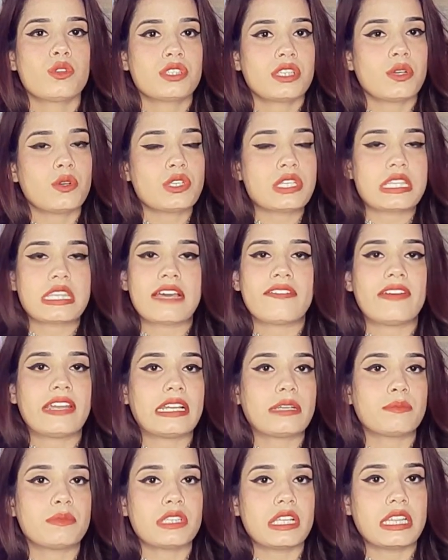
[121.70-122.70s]
उससे कुछ इतना
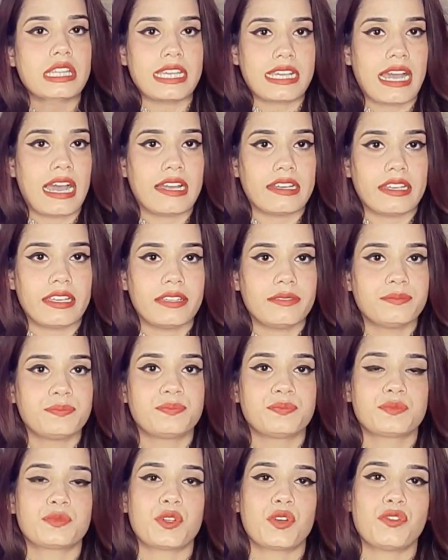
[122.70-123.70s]
फ़र्क मुझे दिखा नहीं
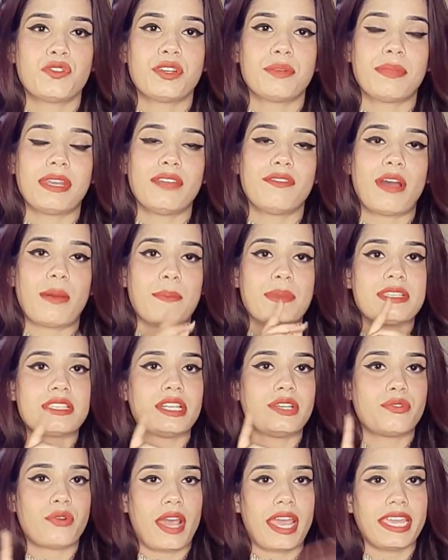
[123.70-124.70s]
तो फिर मैंने वापस से
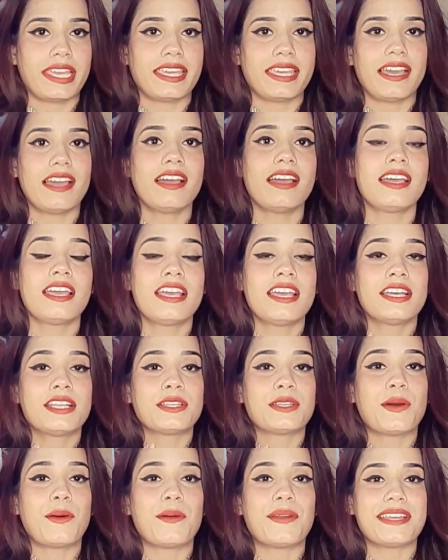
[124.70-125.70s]
ट्राई किया
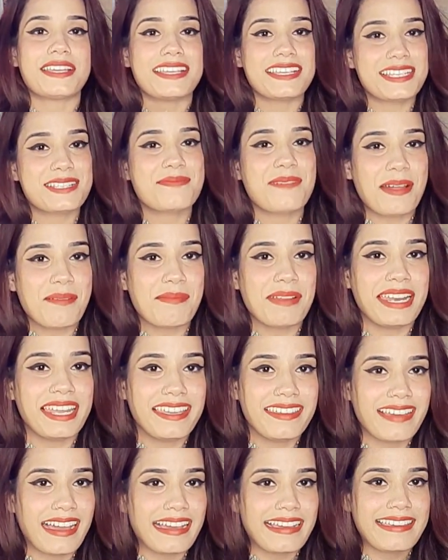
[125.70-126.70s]
और इस बार मैंने
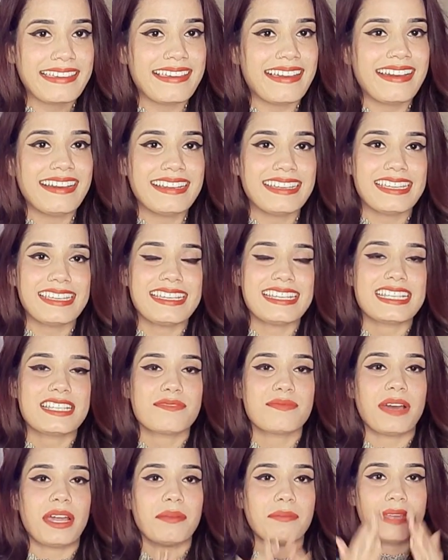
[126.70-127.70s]
क्या किया कि इस
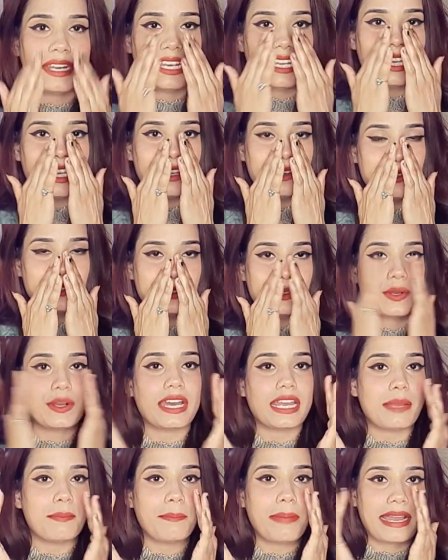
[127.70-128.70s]
बार मैंने उसको
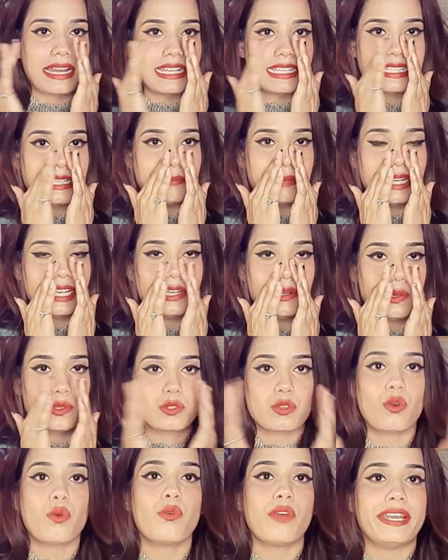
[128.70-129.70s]
गर्म पानी से मेरी
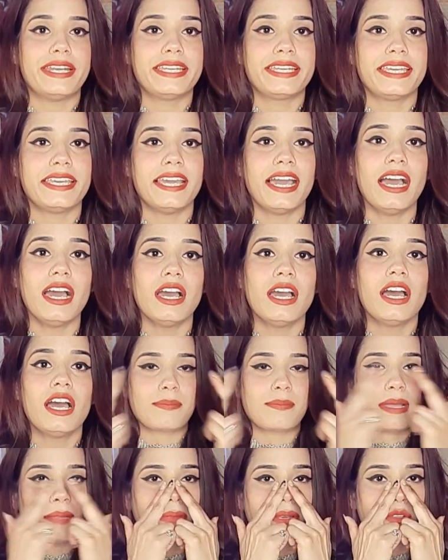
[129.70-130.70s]
नोज़ को वेट किया उसके
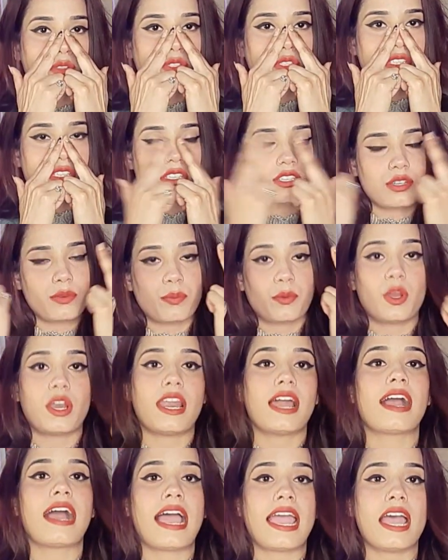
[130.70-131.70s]
बाद मैंने उस स्ट्रिप को
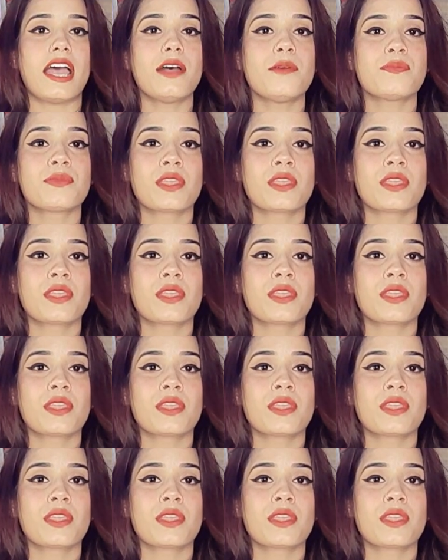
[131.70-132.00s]
लगाया